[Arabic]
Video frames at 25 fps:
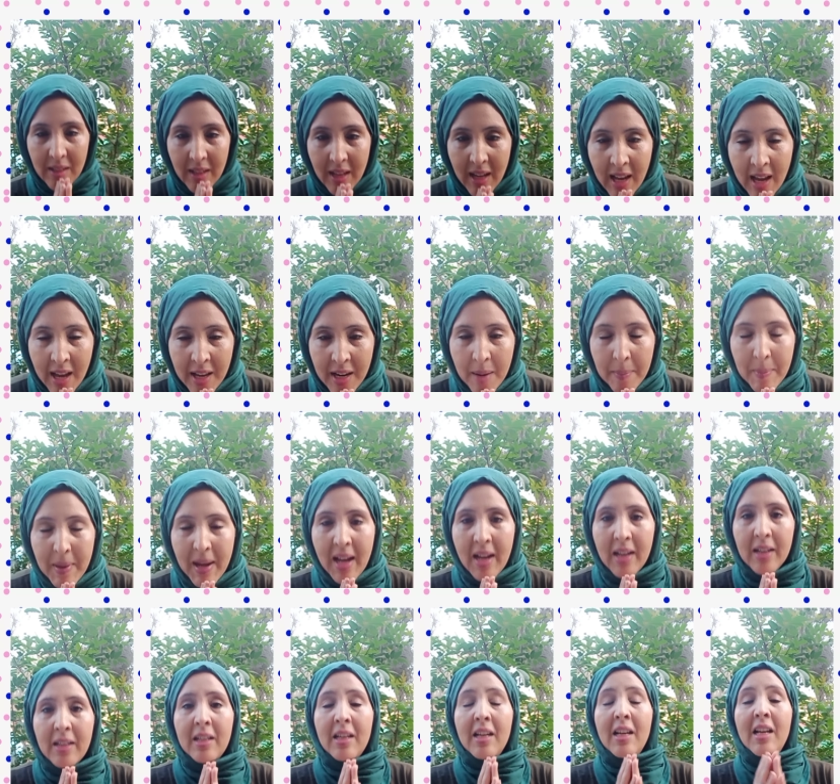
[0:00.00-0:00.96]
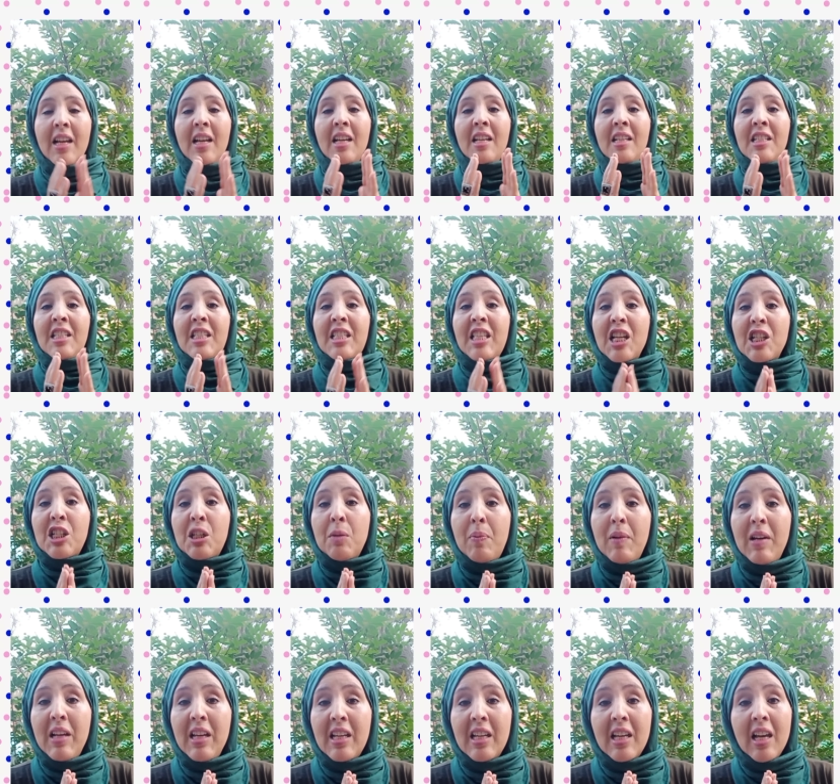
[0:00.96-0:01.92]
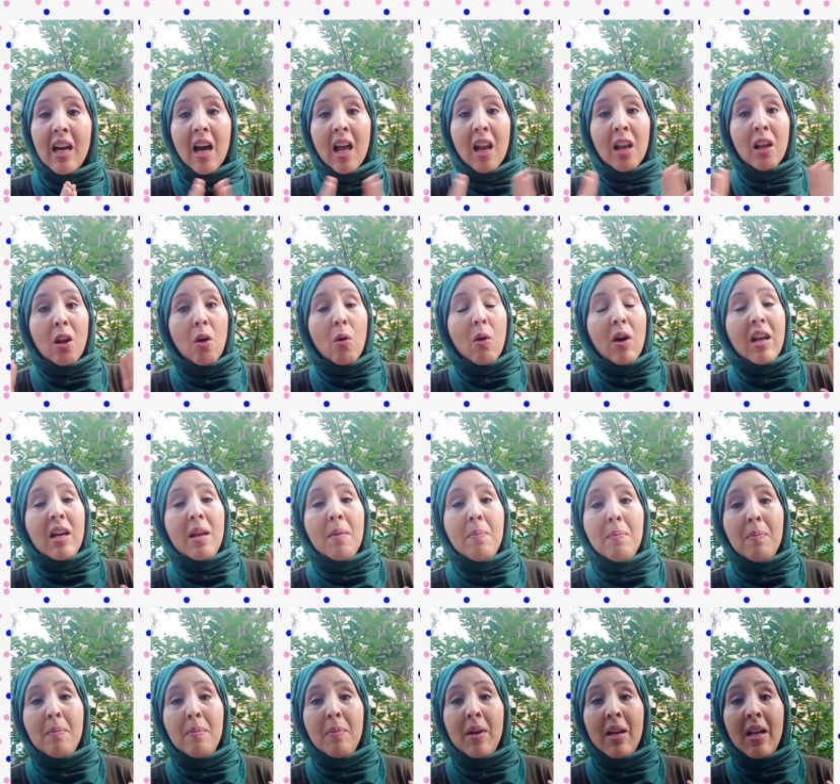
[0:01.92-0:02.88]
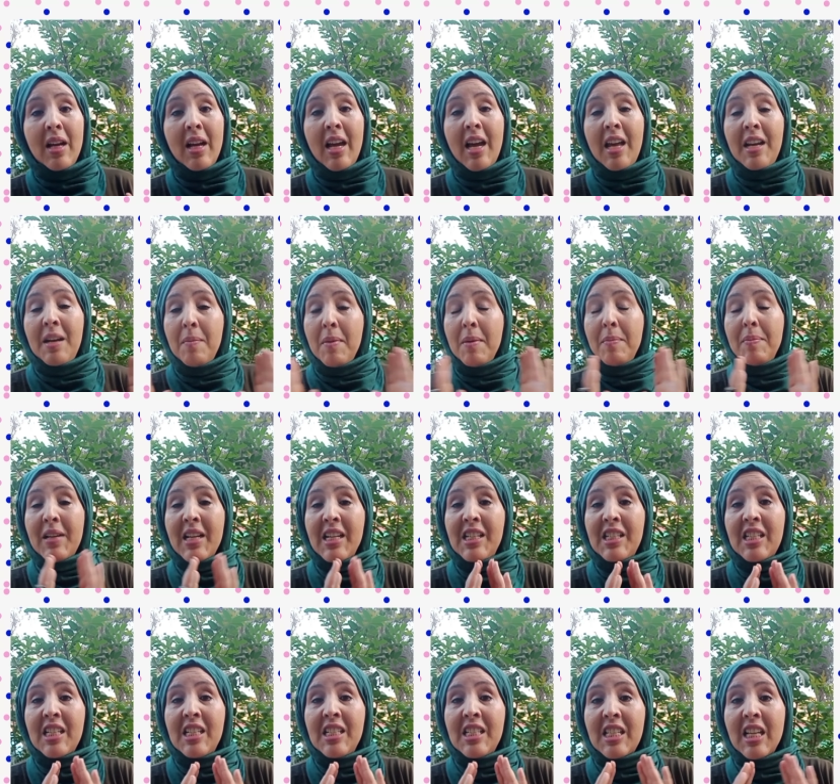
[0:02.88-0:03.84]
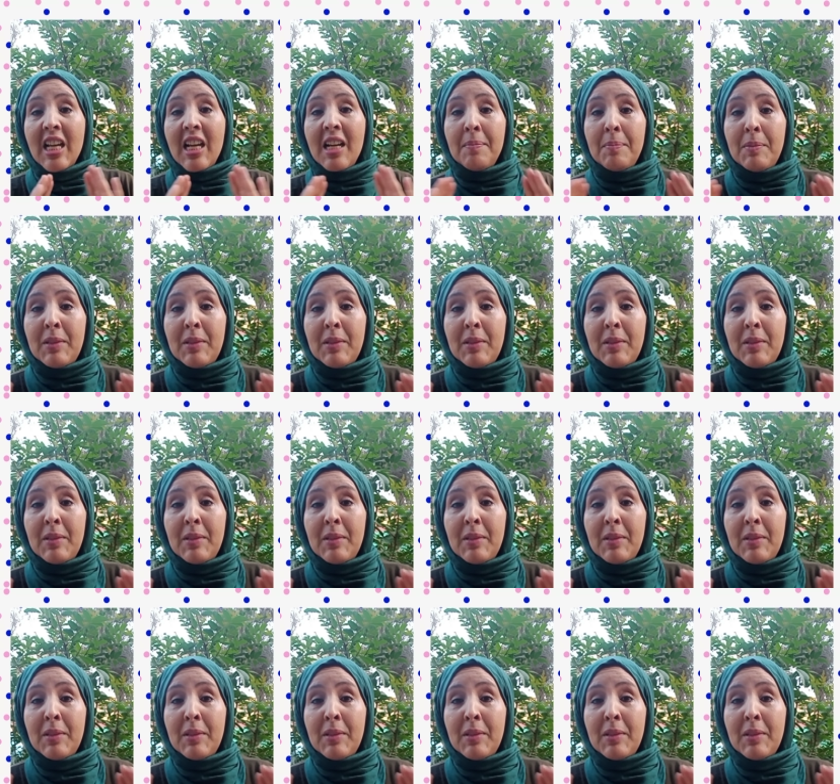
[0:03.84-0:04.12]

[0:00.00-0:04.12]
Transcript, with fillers: انا معاك نستجب ليك الله اعلم انا ما يمكنش نسيء